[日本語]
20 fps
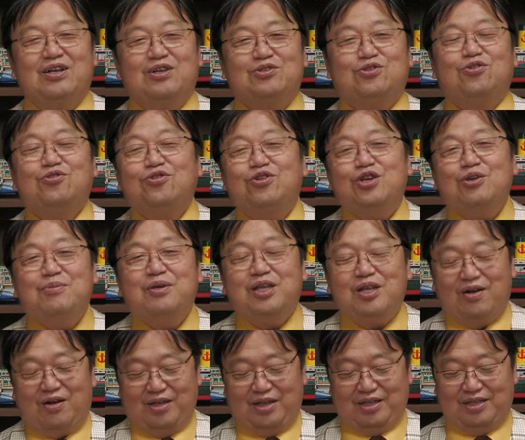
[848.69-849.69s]
その意味
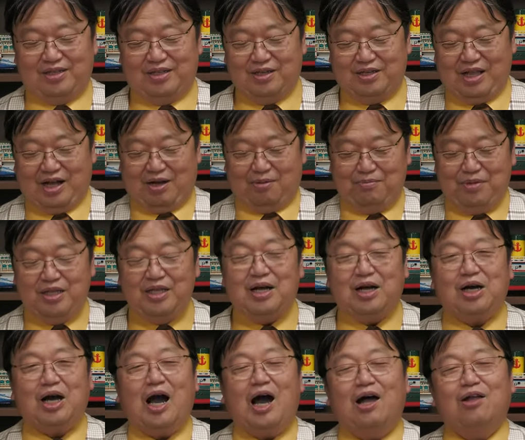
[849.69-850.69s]
ではですねなんかみんな
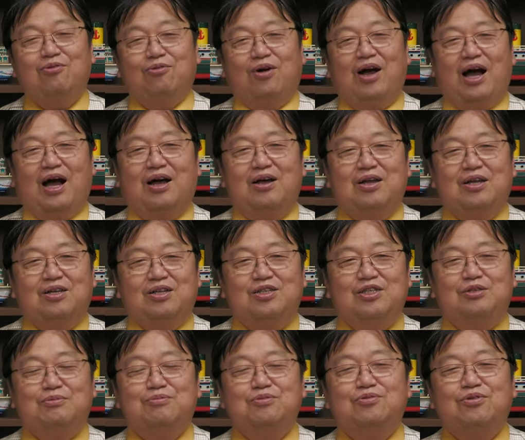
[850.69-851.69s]
カードが
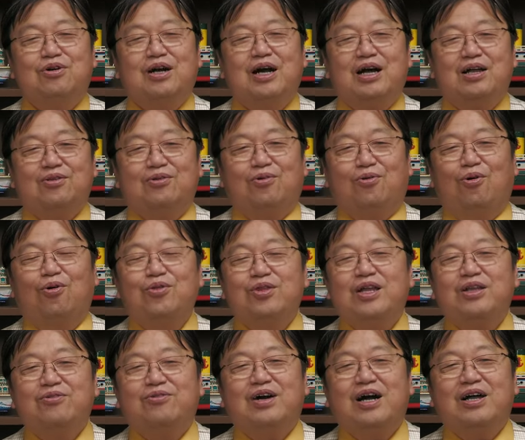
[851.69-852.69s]
自分のカード本
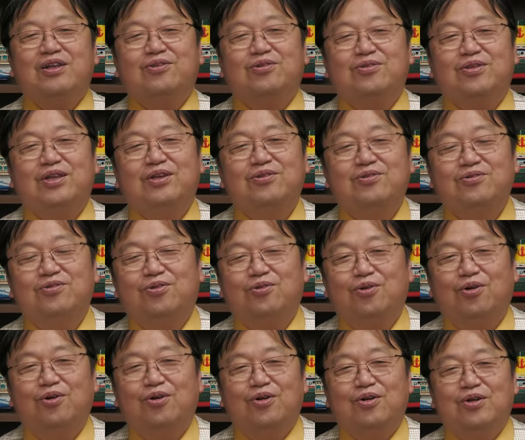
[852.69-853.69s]
音のカードっていうの
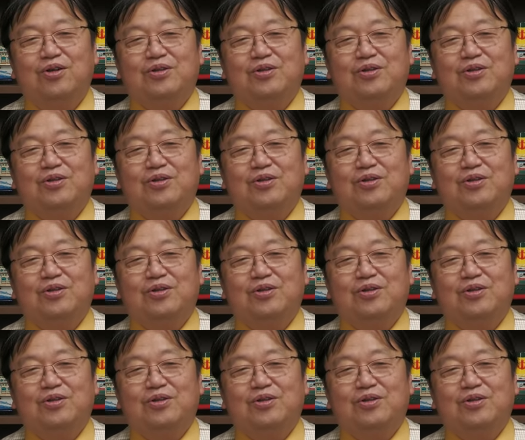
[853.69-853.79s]
を